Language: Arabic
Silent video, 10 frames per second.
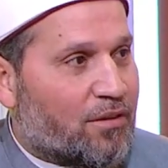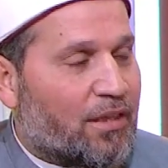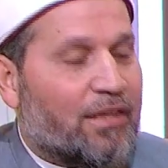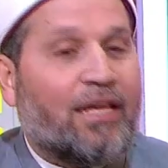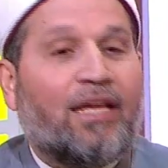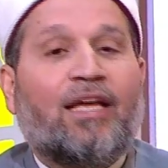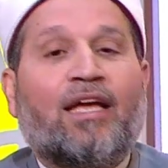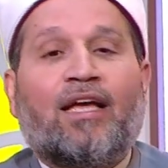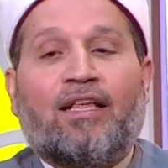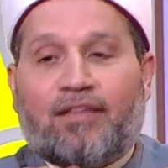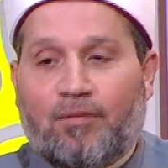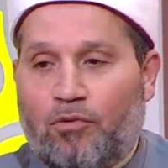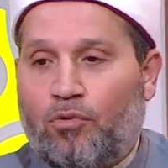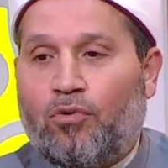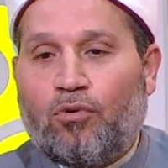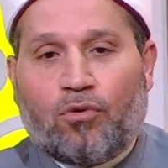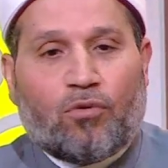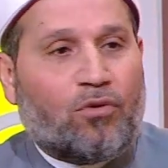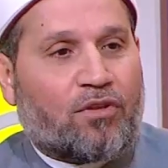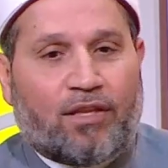لازم نقول
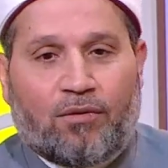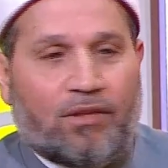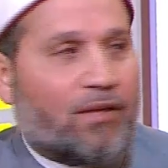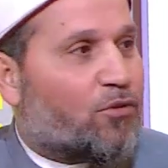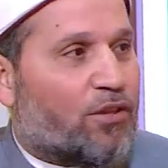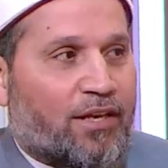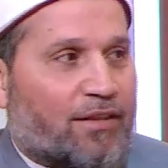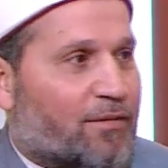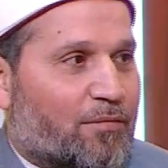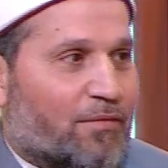كل سنة لا مش لازم